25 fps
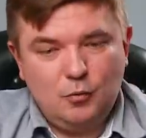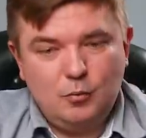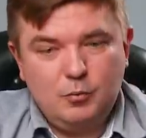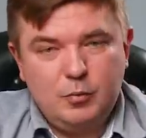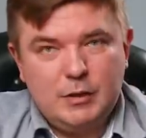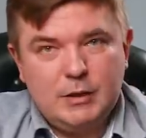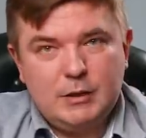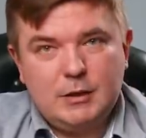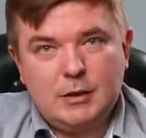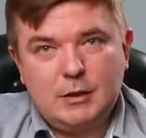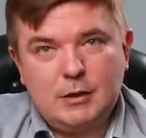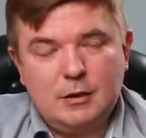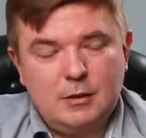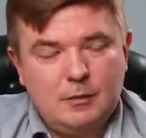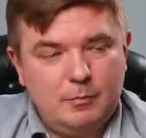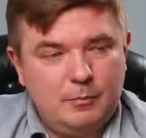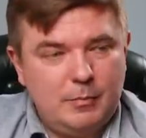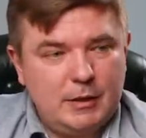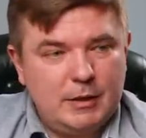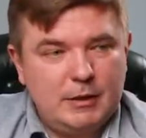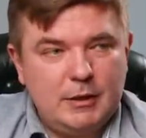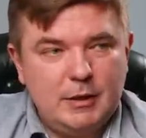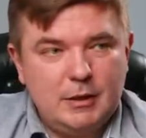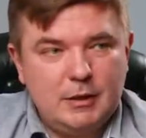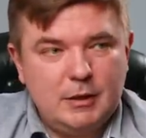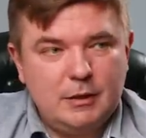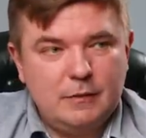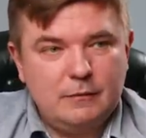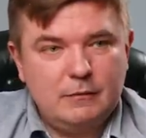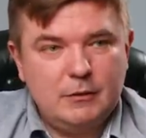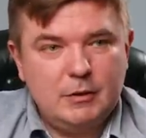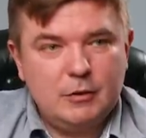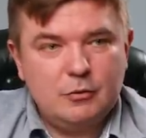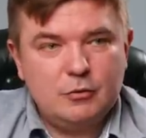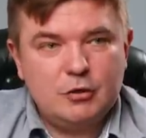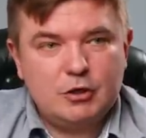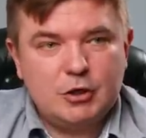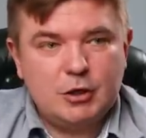убыток, падение
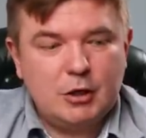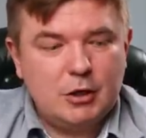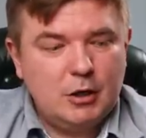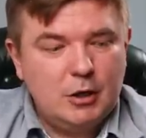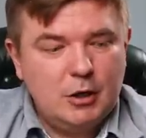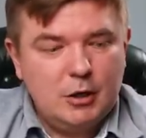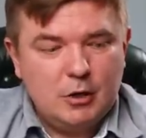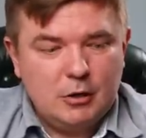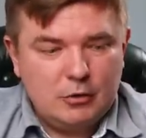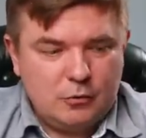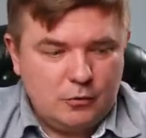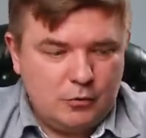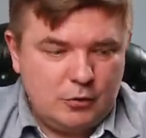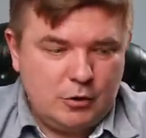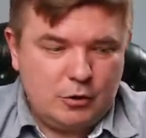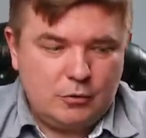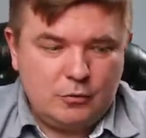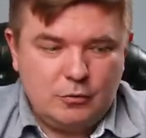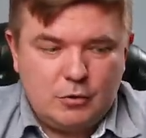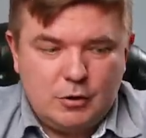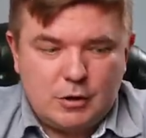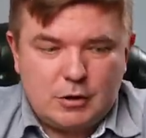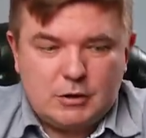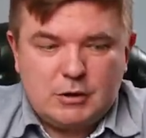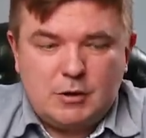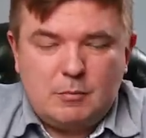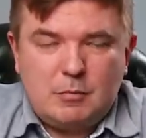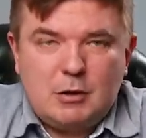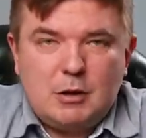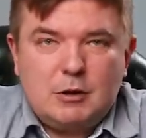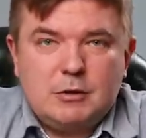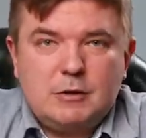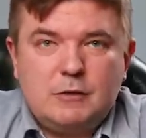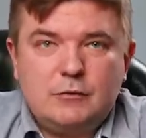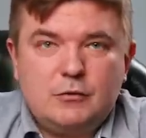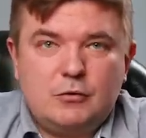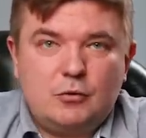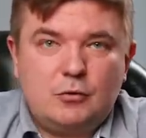выручки, но никто не
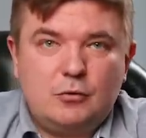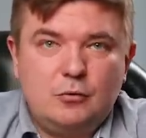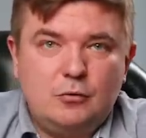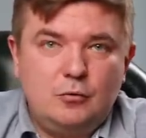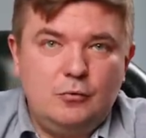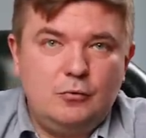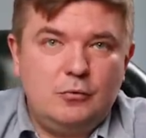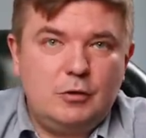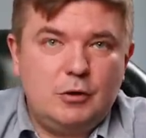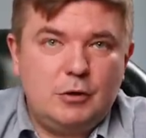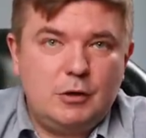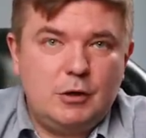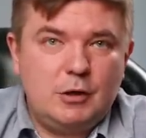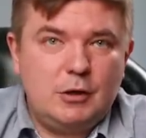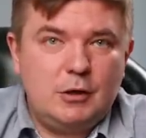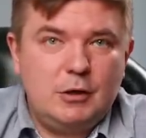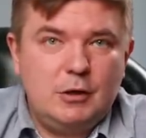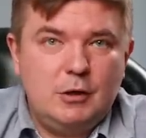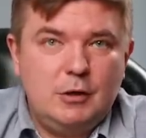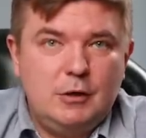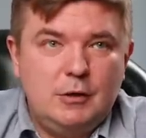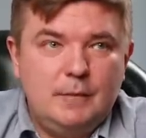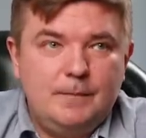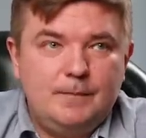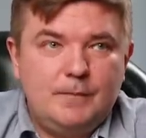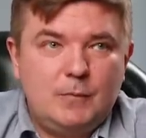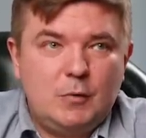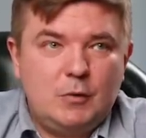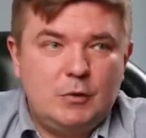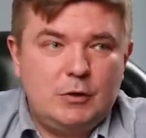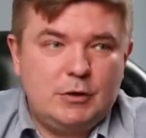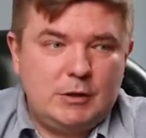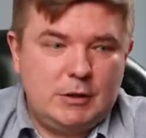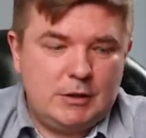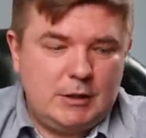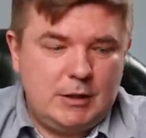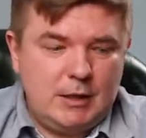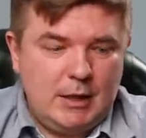разобрался в структуре, да, то
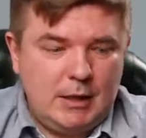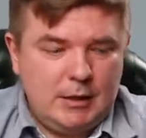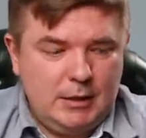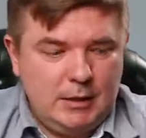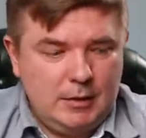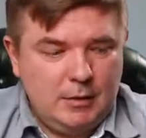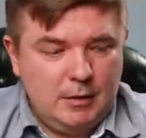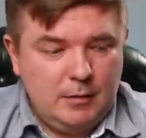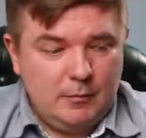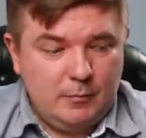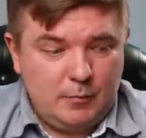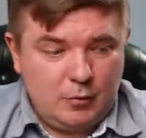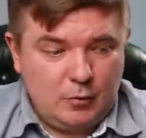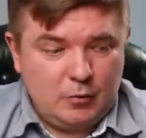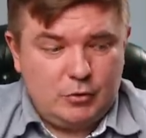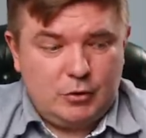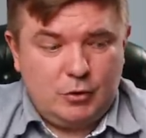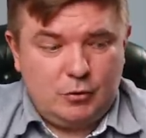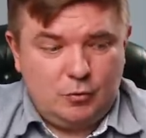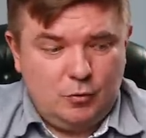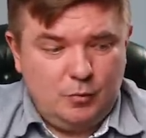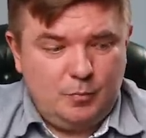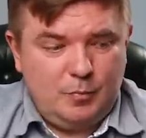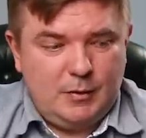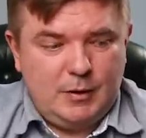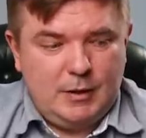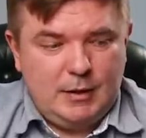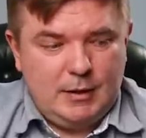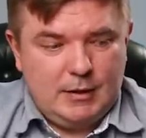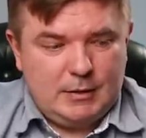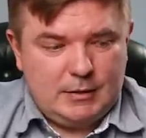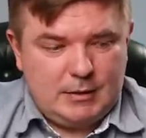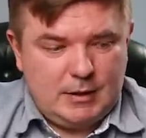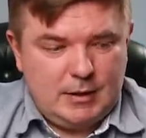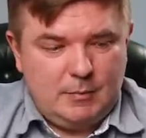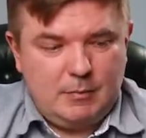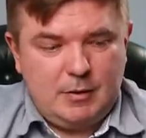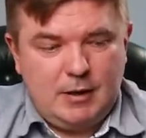есть, если они просто тупо
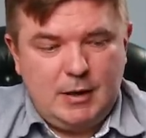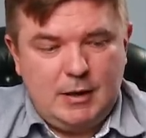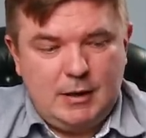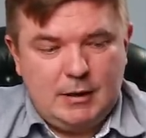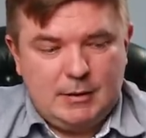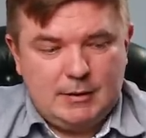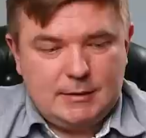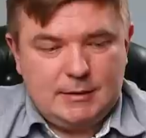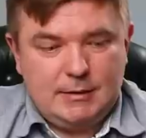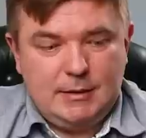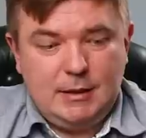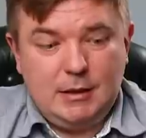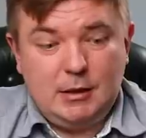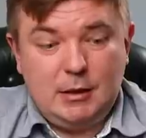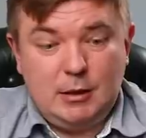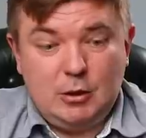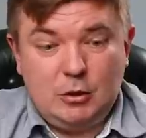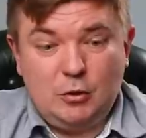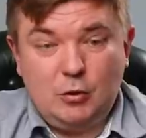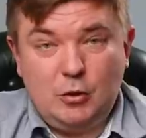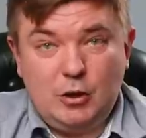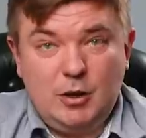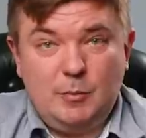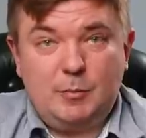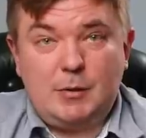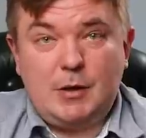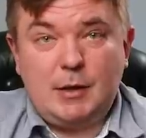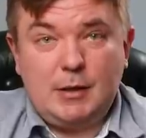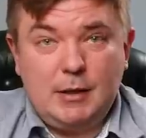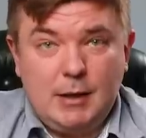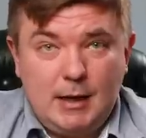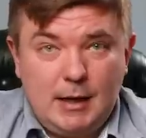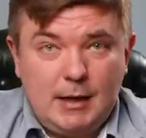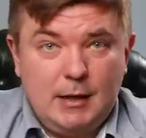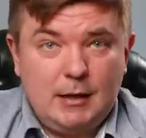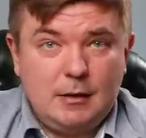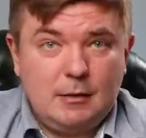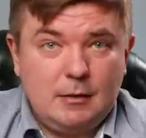собрали, сделали, но не
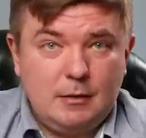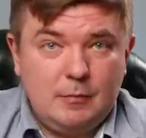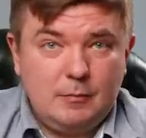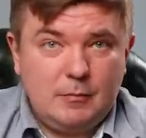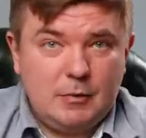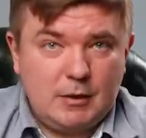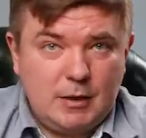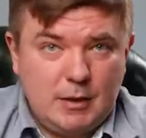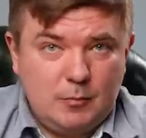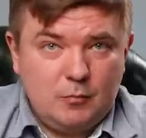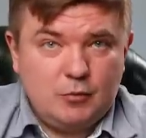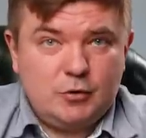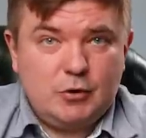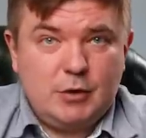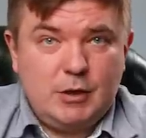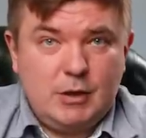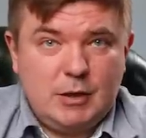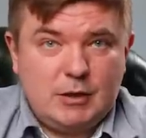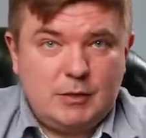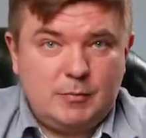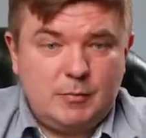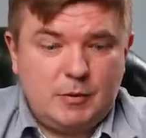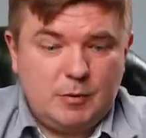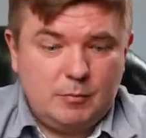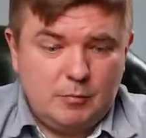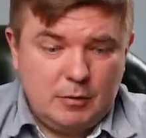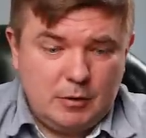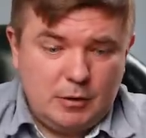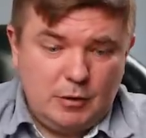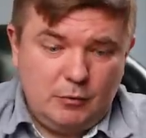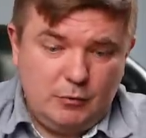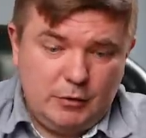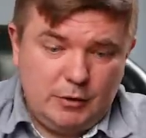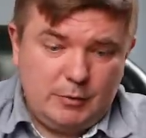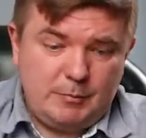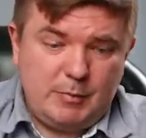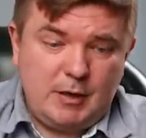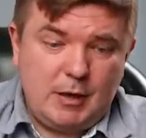продали, потому что экспорт был, и
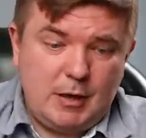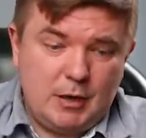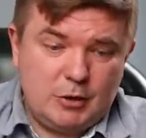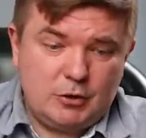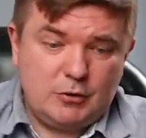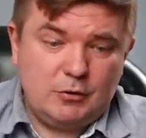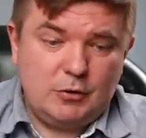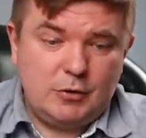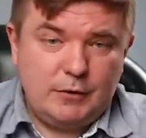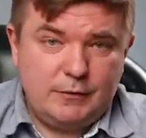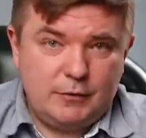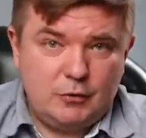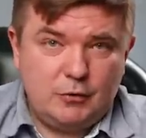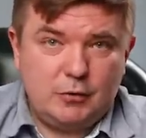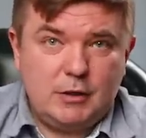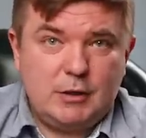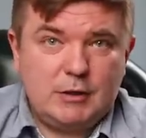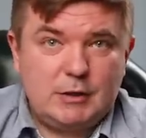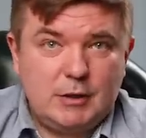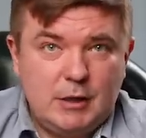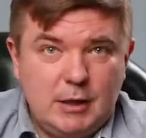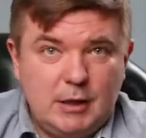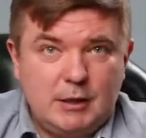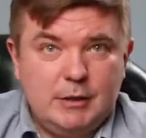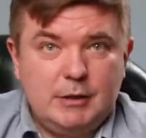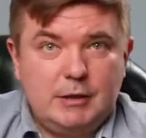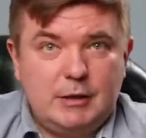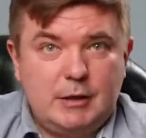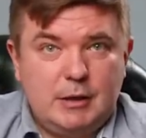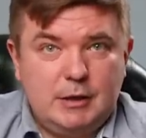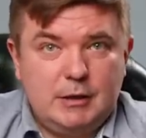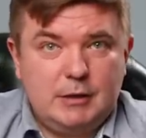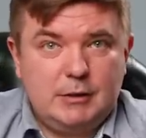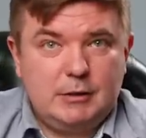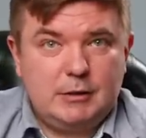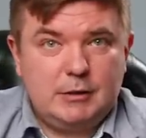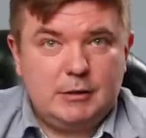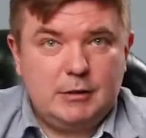у них пока что это все на складе
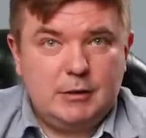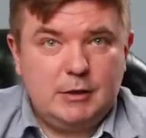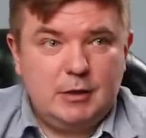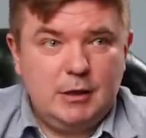хранится,